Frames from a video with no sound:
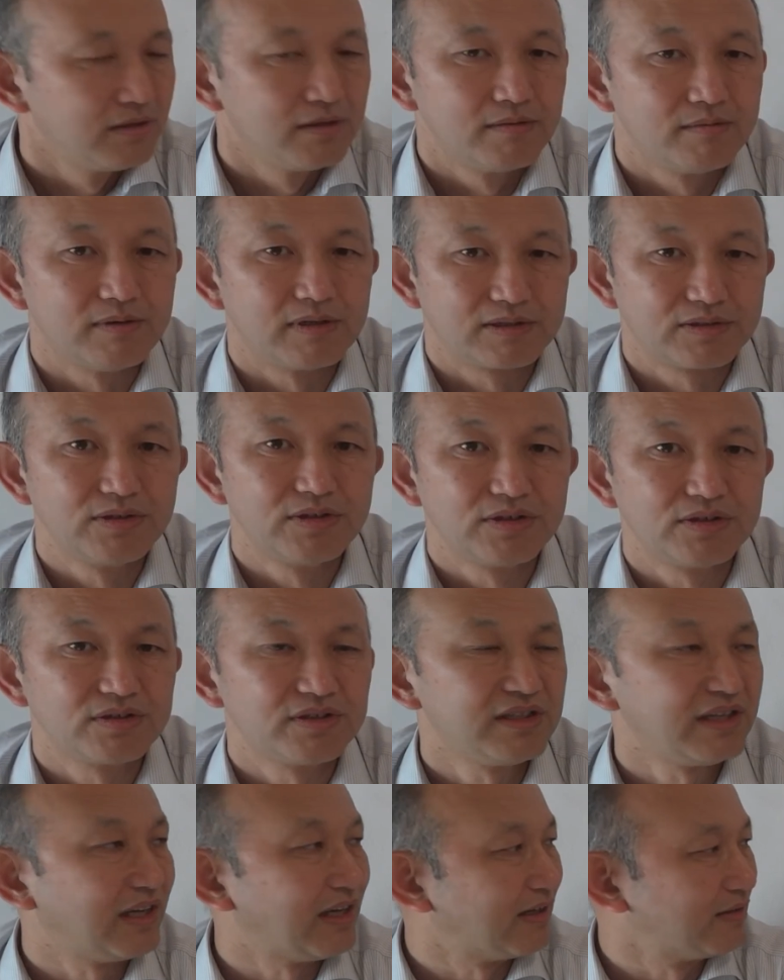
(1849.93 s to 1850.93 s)
まあ、というこ
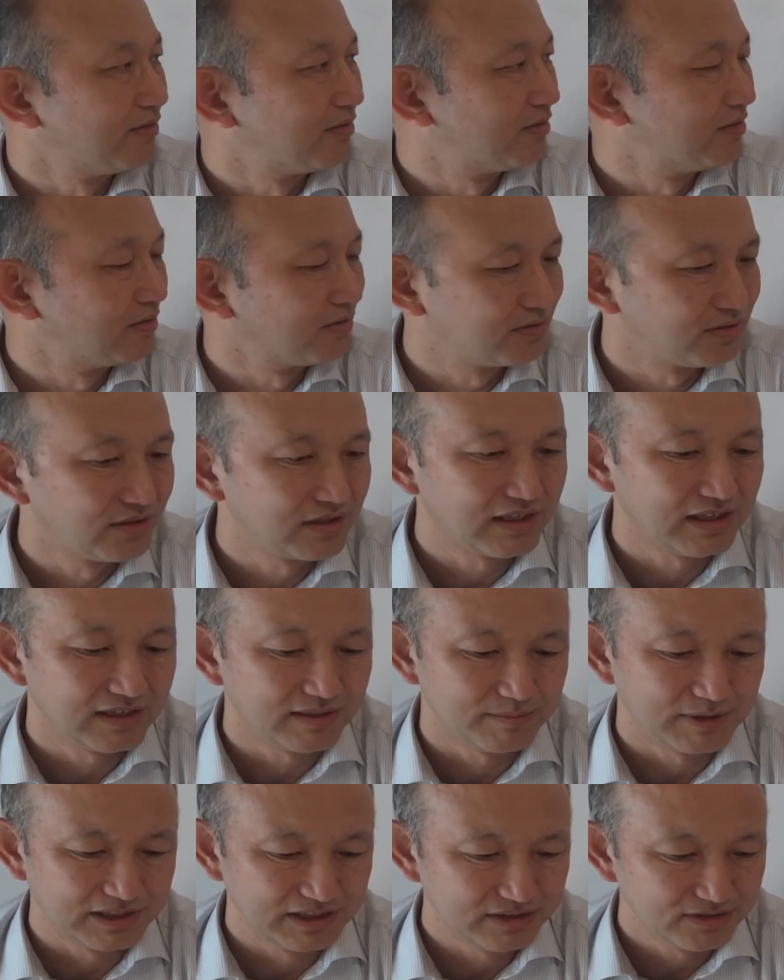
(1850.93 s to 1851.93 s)
とで、あの、この動
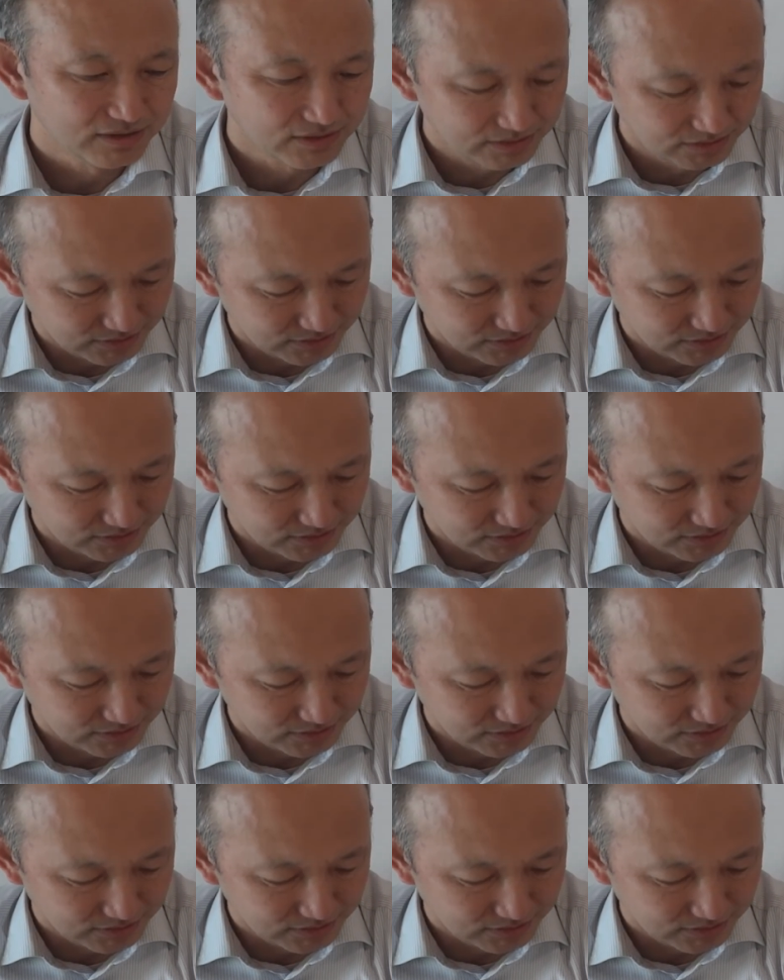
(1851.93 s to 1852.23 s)
画、まあ、移植